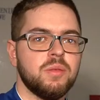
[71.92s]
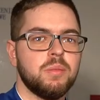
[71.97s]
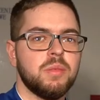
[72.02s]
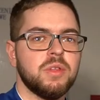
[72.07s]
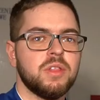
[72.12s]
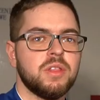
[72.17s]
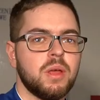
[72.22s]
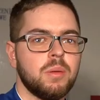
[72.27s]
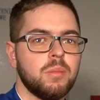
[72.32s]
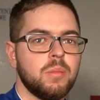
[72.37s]

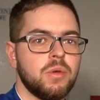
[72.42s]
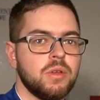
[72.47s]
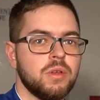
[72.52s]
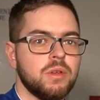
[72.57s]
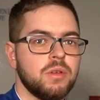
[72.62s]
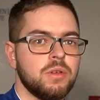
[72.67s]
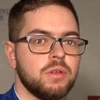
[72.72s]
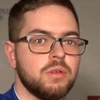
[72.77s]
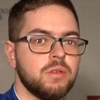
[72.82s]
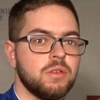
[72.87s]
pytam
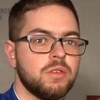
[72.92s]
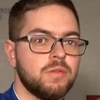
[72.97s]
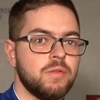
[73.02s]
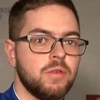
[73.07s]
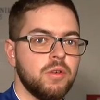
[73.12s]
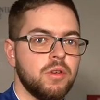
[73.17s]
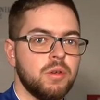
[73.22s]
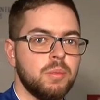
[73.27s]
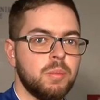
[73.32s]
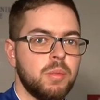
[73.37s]
y,
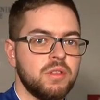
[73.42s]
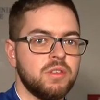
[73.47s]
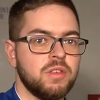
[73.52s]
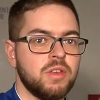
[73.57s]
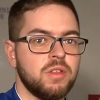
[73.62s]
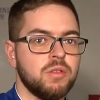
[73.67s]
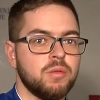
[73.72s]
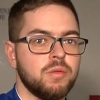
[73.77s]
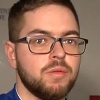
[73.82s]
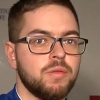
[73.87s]
swoich
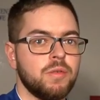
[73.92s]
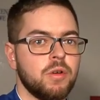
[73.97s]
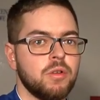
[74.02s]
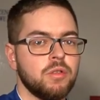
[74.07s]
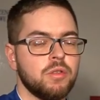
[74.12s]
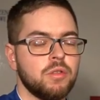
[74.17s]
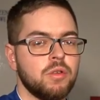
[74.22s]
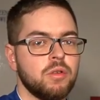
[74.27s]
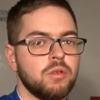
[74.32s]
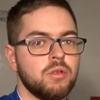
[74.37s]
pacjentów
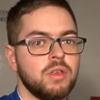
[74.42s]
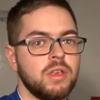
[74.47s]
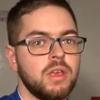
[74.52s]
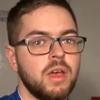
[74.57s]
o to,